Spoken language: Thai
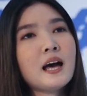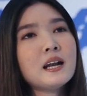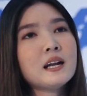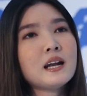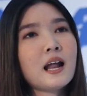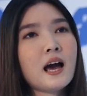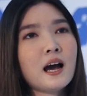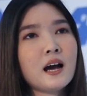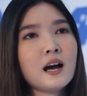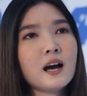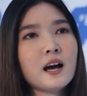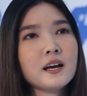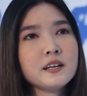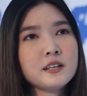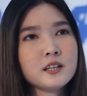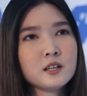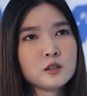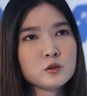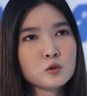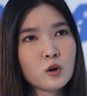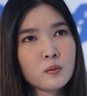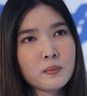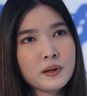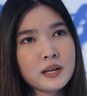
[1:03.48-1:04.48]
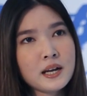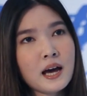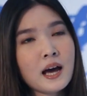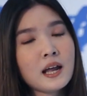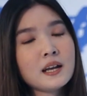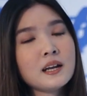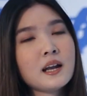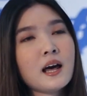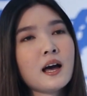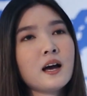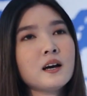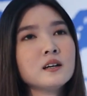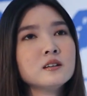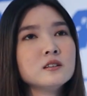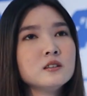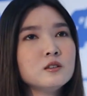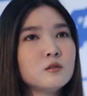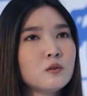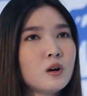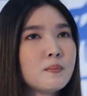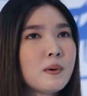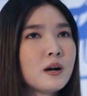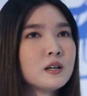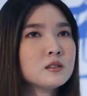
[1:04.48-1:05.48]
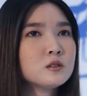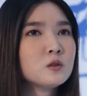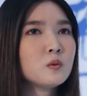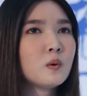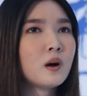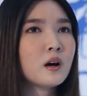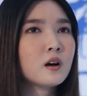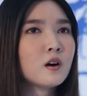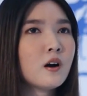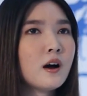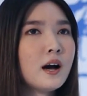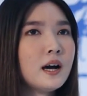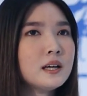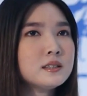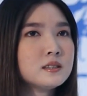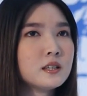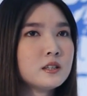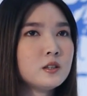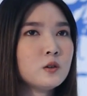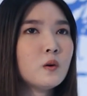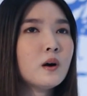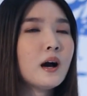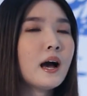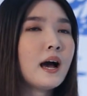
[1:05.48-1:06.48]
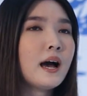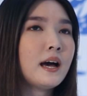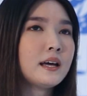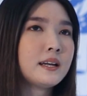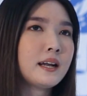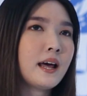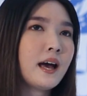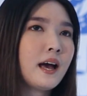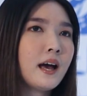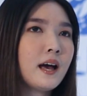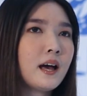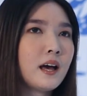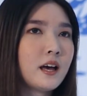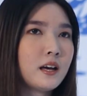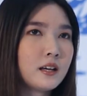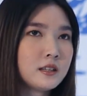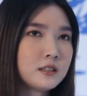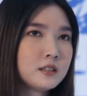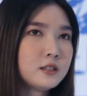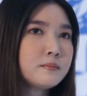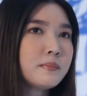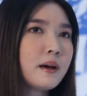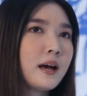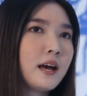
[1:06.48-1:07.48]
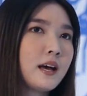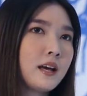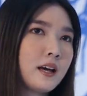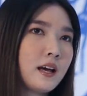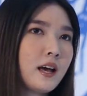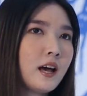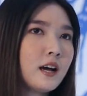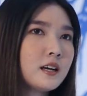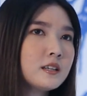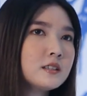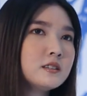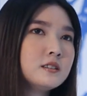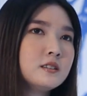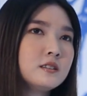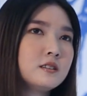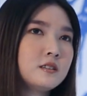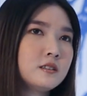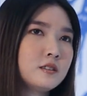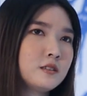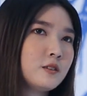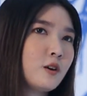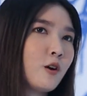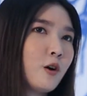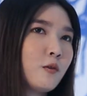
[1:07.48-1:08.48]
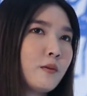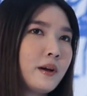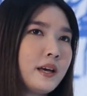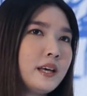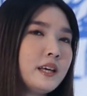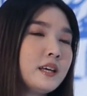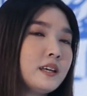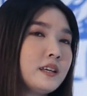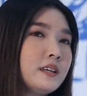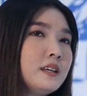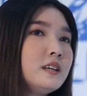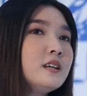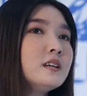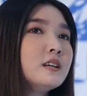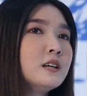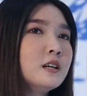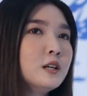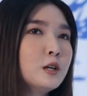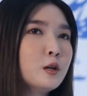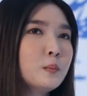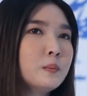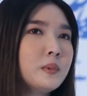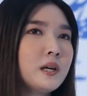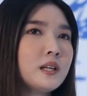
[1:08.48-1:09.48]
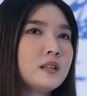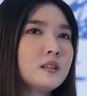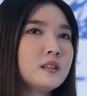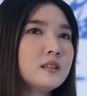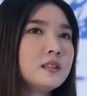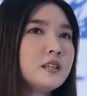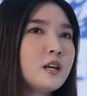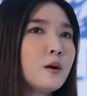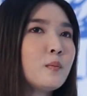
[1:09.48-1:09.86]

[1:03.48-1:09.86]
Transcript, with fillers: ด้านหลังค่ะเอียงตัวไปด้านหลังหรือว่าบางตัวก็อาจจะยกขาหน้าขึ้นมาข้างหนึ่งงอไว้อย่างนี้เหมือนเต